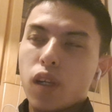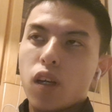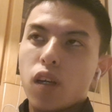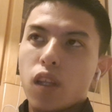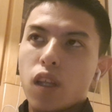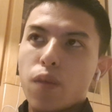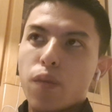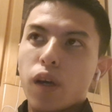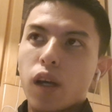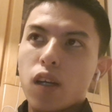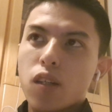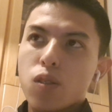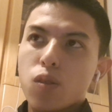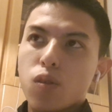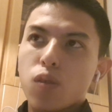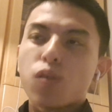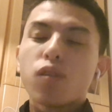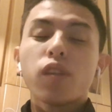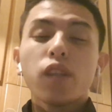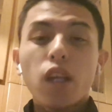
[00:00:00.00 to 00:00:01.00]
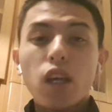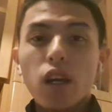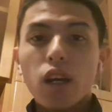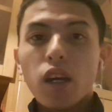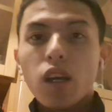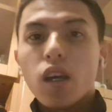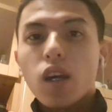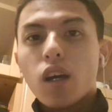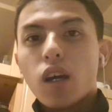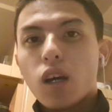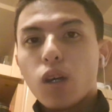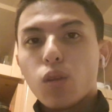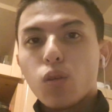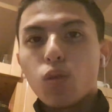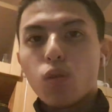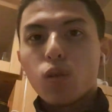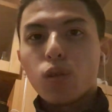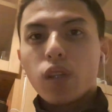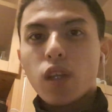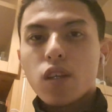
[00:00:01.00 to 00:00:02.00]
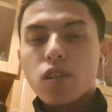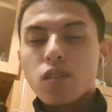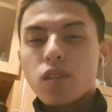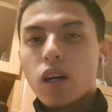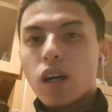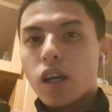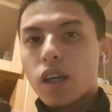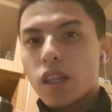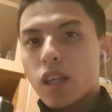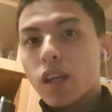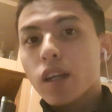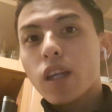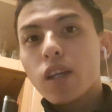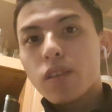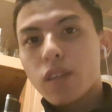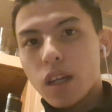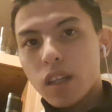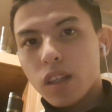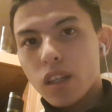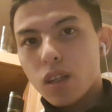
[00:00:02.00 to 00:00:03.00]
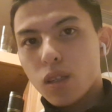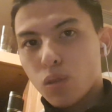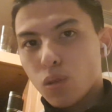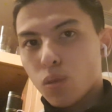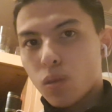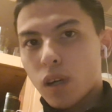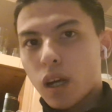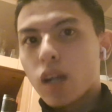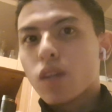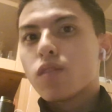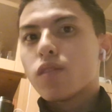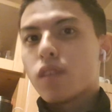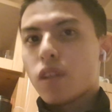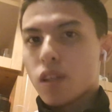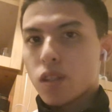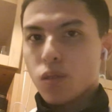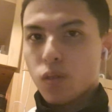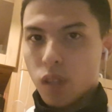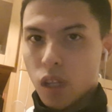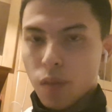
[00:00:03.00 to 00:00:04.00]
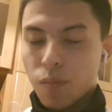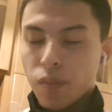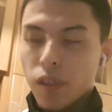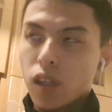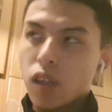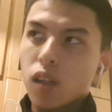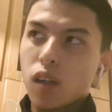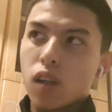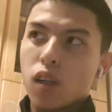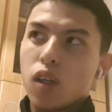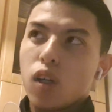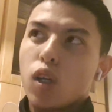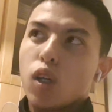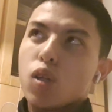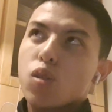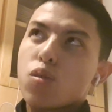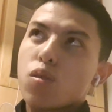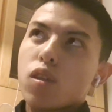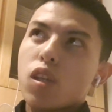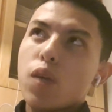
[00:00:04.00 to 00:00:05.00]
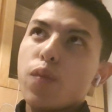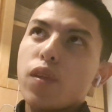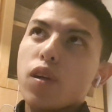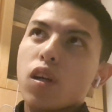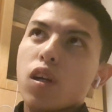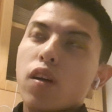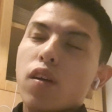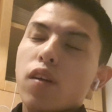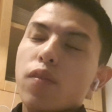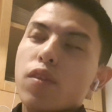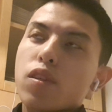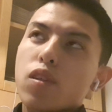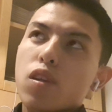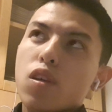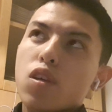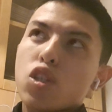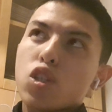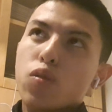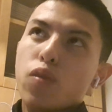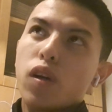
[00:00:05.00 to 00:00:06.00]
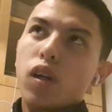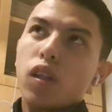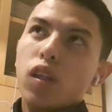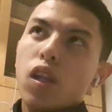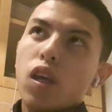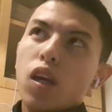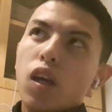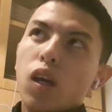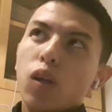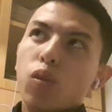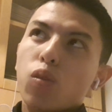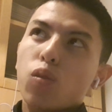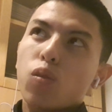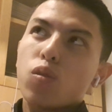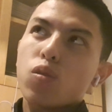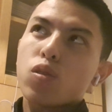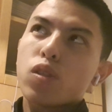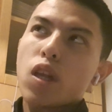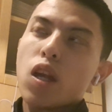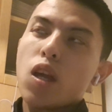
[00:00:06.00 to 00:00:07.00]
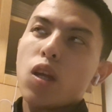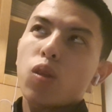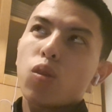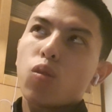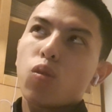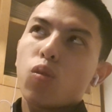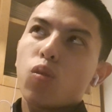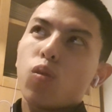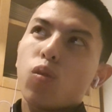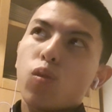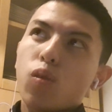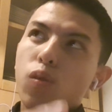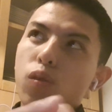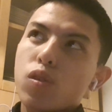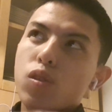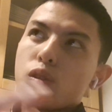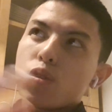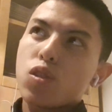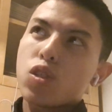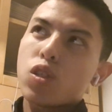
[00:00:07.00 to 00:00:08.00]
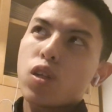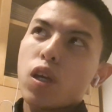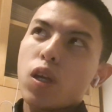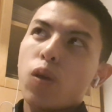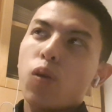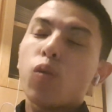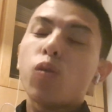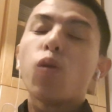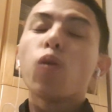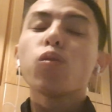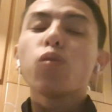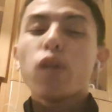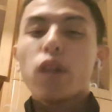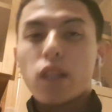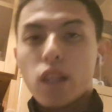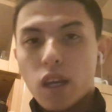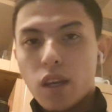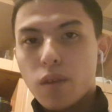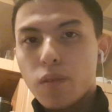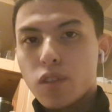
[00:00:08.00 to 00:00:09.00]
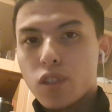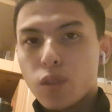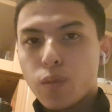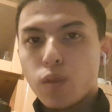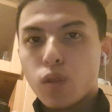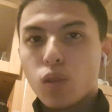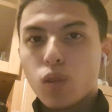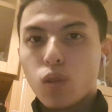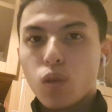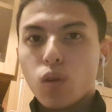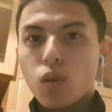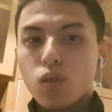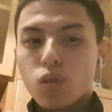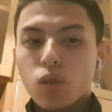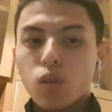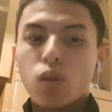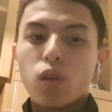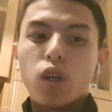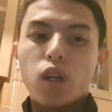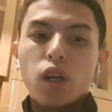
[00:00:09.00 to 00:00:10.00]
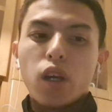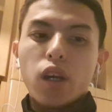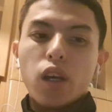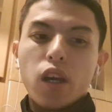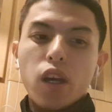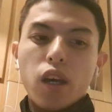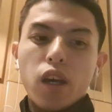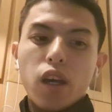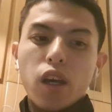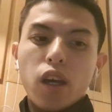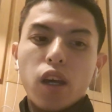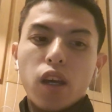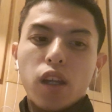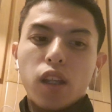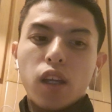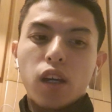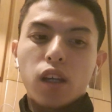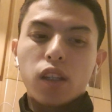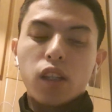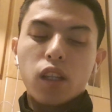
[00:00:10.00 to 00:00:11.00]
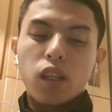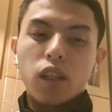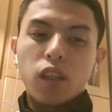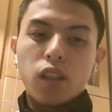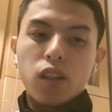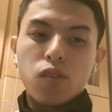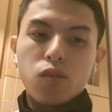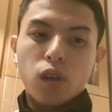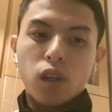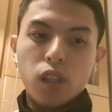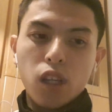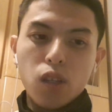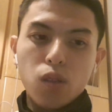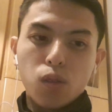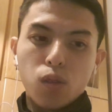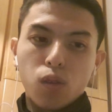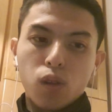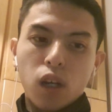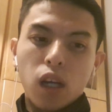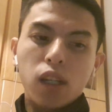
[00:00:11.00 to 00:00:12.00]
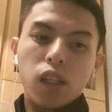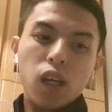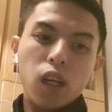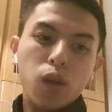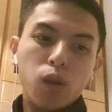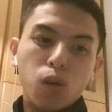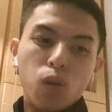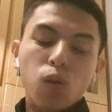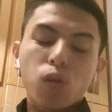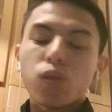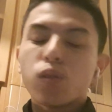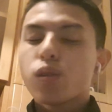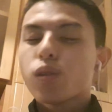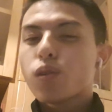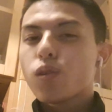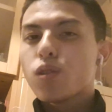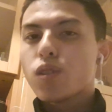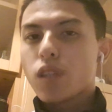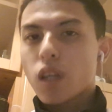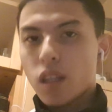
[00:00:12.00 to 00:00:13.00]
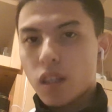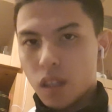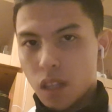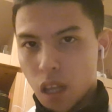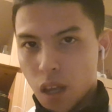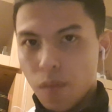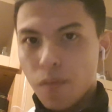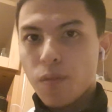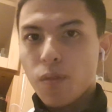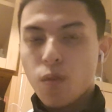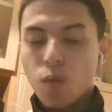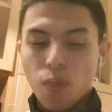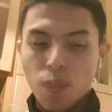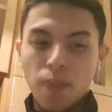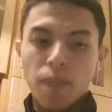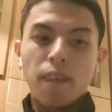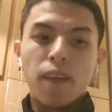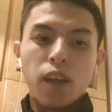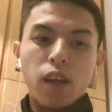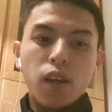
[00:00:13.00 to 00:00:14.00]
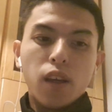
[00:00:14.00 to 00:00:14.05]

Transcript: 台で若造を踏んで、あのー、点数上げてきてるなっていうところあるんですよね。だから、そういった意味で川辺選手はね、あのスケート、その試合を追うごとにね、自分のその、えー、なんなんて言うんでしょうかね、その課題を克克服してって、うん